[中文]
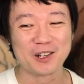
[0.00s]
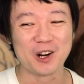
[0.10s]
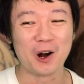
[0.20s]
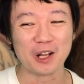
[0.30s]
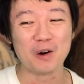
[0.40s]

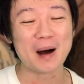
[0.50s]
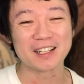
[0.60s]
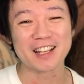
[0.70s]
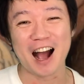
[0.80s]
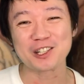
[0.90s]
然后呢，我
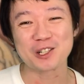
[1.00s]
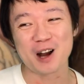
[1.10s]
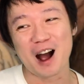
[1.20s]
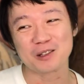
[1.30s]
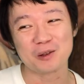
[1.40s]
把这个牙齿
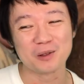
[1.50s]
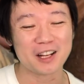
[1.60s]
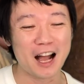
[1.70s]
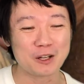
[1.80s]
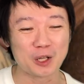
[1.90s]
啊从
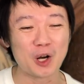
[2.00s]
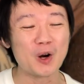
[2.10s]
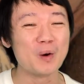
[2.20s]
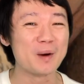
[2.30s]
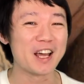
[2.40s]
这个安卓的
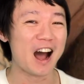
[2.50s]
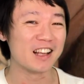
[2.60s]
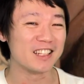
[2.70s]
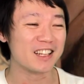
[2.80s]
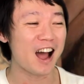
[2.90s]
后背
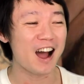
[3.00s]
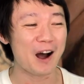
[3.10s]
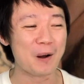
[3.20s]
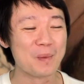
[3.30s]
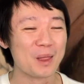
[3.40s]
啊移开
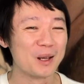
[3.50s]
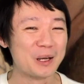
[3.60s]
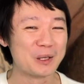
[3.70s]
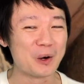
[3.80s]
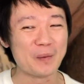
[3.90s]
啊，
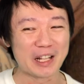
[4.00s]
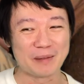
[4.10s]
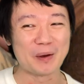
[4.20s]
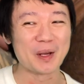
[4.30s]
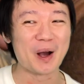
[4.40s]
就后面已
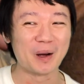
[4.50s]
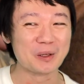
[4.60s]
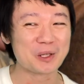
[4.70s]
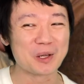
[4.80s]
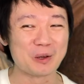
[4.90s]
经被我咬的
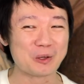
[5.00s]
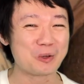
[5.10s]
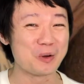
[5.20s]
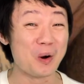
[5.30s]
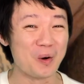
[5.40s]
都是那种
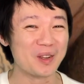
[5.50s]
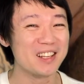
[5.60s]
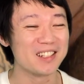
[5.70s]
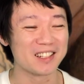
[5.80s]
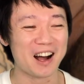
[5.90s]
血红
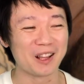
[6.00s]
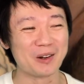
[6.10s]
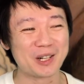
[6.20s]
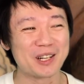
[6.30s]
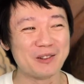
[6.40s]
印子啊，
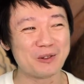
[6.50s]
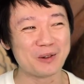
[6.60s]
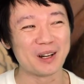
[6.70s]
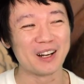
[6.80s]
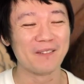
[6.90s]
都渗
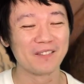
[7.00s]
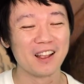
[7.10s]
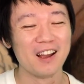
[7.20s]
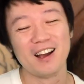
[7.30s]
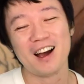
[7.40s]
血了。
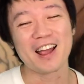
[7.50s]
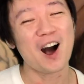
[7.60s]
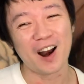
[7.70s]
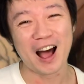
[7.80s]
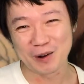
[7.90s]
哎呀，
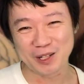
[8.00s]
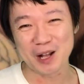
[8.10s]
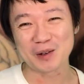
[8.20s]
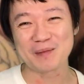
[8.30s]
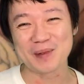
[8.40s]
好啦，我知
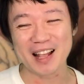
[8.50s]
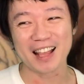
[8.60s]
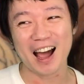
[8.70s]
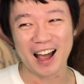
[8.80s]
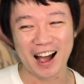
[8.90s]
道我是个
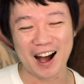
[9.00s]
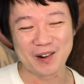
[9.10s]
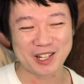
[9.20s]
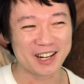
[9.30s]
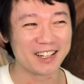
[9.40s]
变态啊，
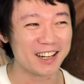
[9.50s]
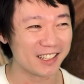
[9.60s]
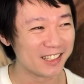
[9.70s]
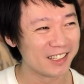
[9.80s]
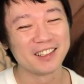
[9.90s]
我承
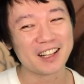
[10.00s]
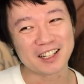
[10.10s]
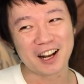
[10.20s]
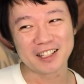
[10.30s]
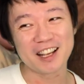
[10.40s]
认。但
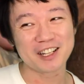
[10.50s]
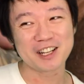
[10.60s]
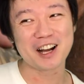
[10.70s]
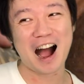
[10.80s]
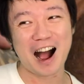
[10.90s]
是老姐姐
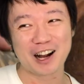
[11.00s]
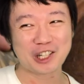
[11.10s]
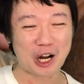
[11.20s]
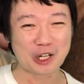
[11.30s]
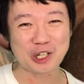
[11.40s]
是一个啊，
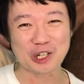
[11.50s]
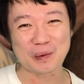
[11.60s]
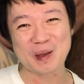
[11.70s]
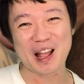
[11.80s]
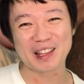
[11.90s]
诚实
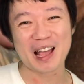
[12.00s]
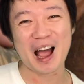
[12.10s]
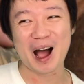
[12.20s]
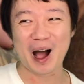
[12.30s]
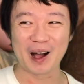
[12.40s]
的变
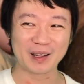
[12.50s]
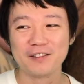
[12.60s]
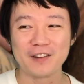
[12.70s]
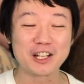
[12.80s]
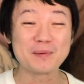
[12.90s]
态啊，
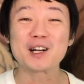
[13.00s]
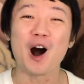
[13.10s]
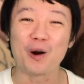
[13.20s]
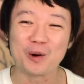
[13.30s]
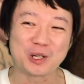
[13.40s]
反正这么
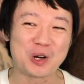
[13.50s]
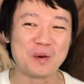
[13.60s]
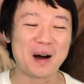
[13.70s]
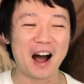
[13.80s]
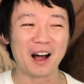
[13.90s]
搞过之
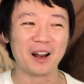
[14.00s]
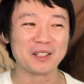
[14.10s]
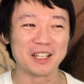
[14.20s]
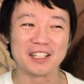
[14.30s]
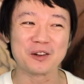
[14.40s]
后嘛啊，
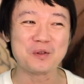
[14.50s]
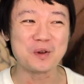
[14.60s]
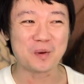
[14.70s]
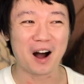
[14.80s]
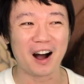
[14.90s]
老姐姐这个
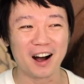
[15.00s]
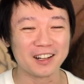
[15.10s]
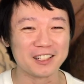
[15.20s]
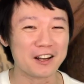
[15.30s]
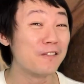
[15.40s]
欲望啊
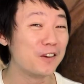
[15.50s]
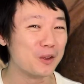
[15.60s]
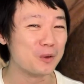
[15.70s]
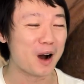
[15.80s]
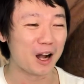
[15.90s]
和这个
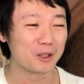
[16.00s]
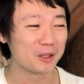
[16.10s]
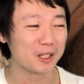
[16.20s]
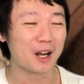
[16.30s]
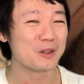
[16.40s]
愤怒啊
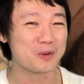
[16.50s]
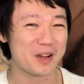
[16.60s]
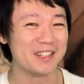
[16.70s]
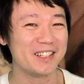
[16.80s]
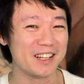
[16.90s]
都得到了
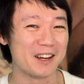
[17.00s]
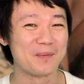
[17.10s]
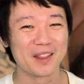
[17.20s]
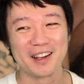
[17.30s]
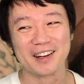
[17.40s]
宣
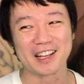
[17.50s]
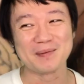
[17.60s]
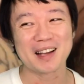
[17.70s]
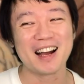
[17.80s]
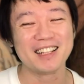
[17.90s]
泄，给
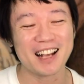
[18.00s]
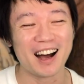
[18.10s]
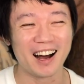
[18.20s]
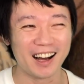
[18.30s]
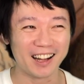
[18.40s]
你们看一下啊，